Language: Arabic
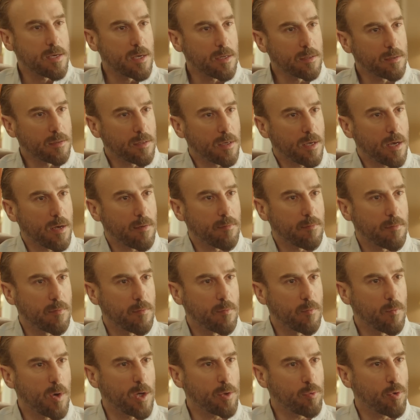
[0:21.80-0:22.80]
اي انتقام؟
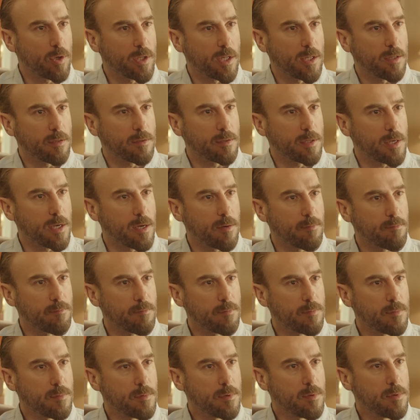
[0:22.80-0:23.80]
وينه هذا الانتقام؟
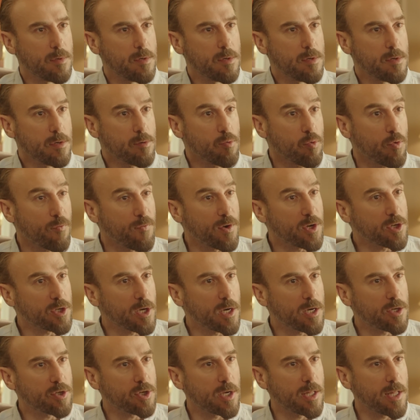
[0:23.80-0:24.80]
هو
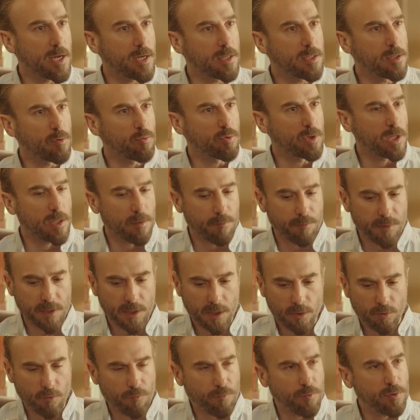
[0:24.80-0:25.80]
فجأة اجى لعندي وطلب
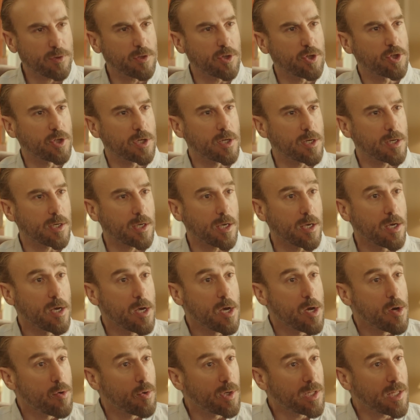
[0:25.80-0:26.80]
مني انه نفض الشراكة
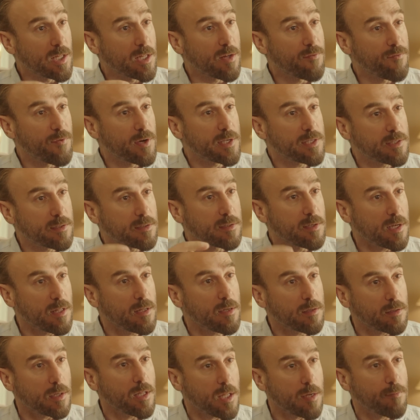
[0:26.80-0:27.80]
وانا نفذت
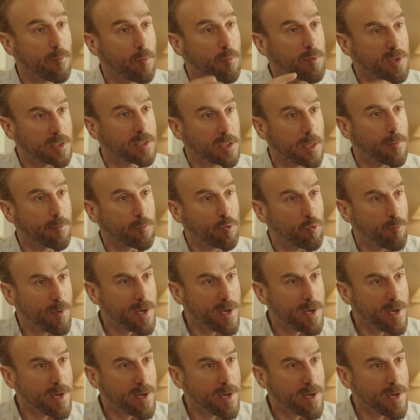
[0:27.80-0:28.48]
يلي طلبه بالضبط